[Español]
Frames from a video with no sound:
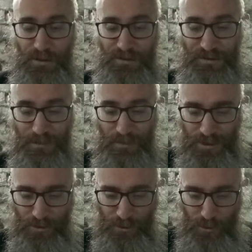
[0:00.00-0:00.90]
Sin
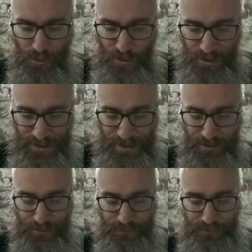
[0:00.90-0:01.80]
embargo, en la
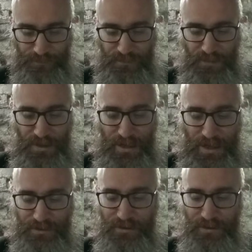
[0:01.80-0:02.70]
oscuridad
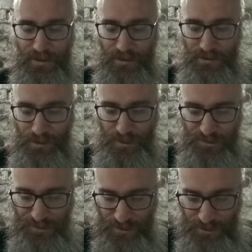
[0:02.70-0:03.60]
anda la
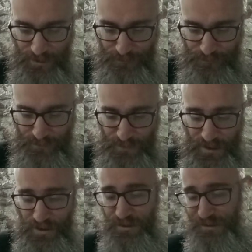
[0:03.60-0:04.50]
persona,
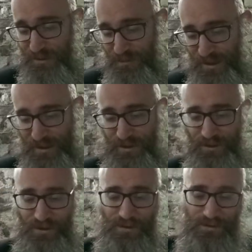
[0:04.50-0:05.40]
y sin
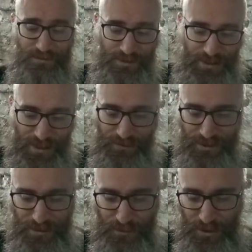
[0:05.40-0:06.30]
embargo, Hebel
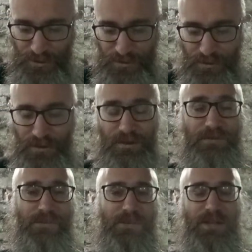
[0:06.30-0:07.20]
y
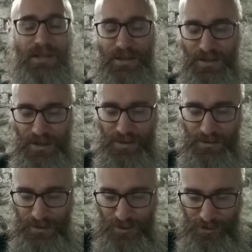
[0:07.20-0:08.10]

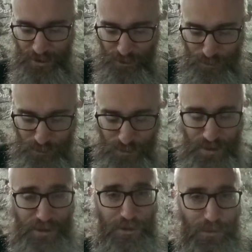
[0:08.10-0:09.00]
futilidad es lo que
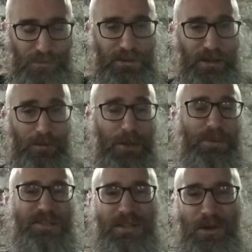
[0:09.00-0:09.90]
acumulan y juntan, como las
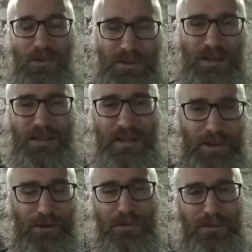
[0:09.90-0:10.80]
personas que juntan
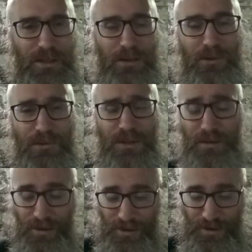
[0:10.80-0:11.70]
dinero, juntan y
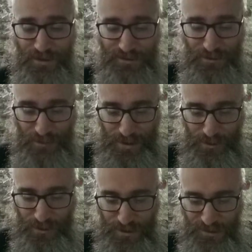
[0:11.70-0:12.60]
juntan, y sin
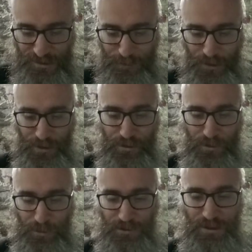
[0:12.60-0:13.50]
embargo, itzbor,
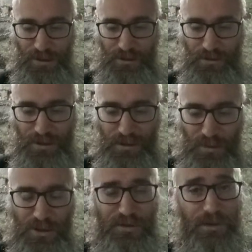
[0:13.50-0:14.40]
juntan, y
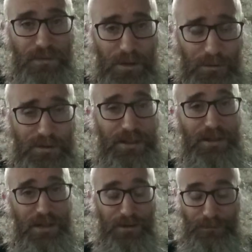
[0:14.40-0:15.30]
mayón significa juntar
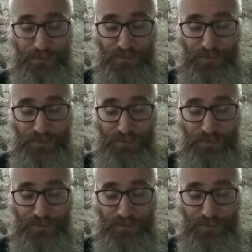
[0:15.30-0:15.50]
dinero.